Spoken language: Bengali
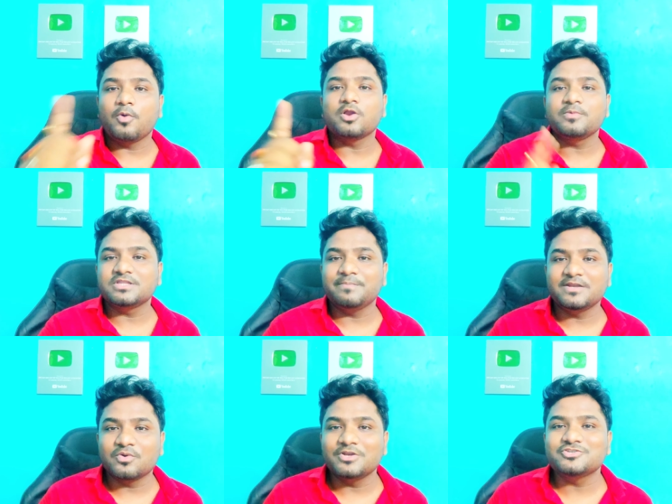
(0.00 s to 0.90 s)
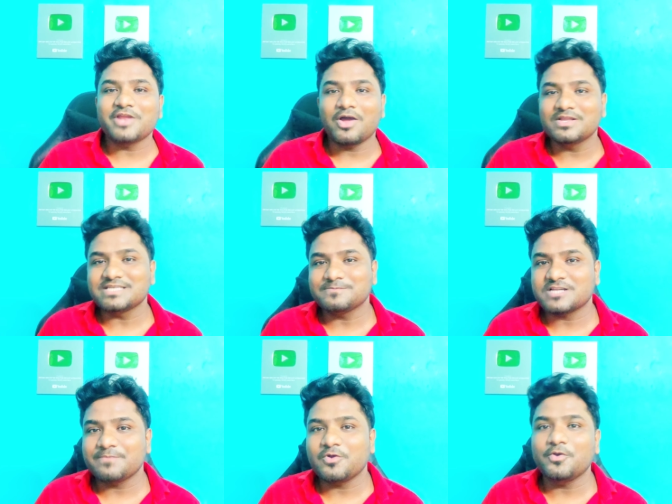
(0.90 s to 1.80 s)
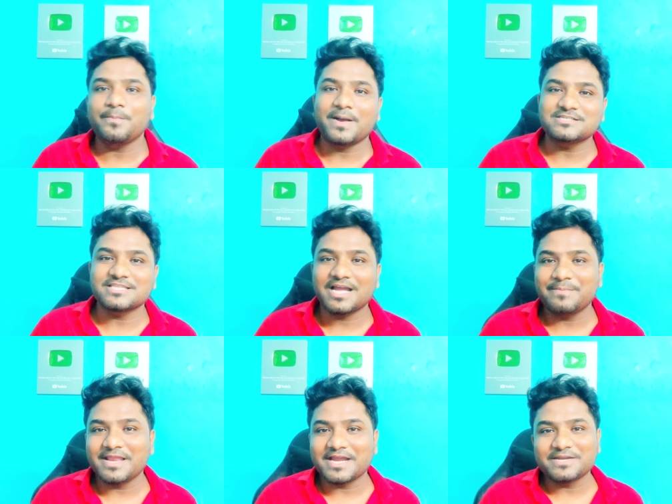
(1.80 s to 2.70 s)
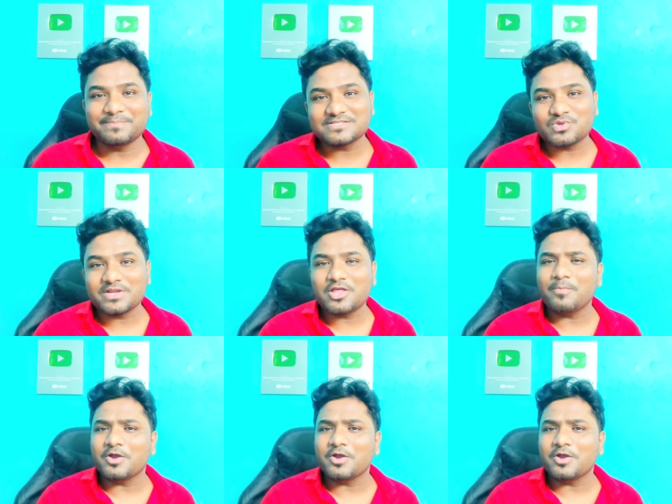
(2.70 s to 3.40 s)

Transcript: পরবর্তী ভিডিওগুলির জন্য এখনই সাবস্ক্রাইব করো পাশে থাকা বেলাইকনটি প্রেস করে দাও